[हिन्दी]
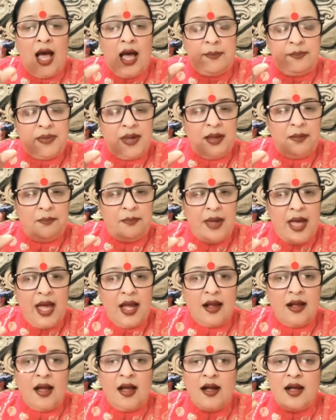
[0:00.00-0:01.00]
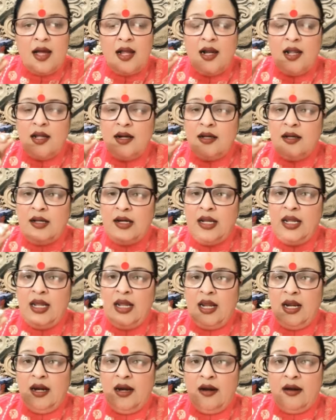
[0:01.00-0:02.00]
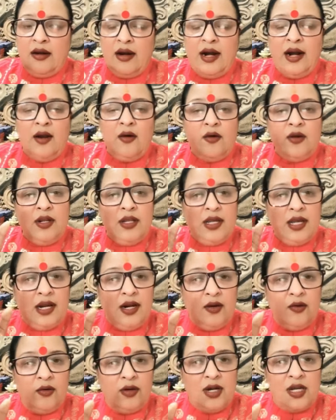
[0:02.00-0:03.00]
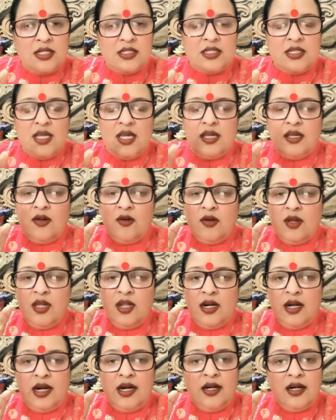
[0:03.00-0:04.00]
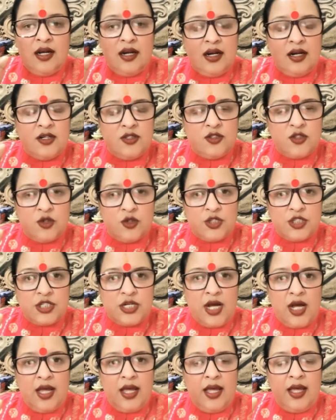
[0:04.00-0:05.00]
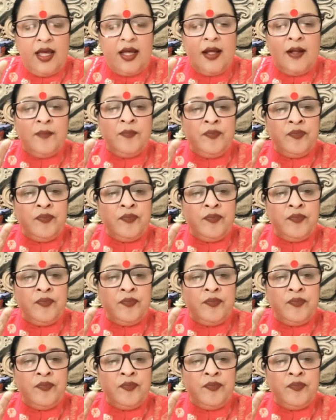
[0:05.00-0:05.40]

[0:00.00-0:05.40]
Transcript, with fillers: आपके बैग का कलर ग्रीन रेड और येलो होना चाहिए क्योंकि रेड कलर जोश का है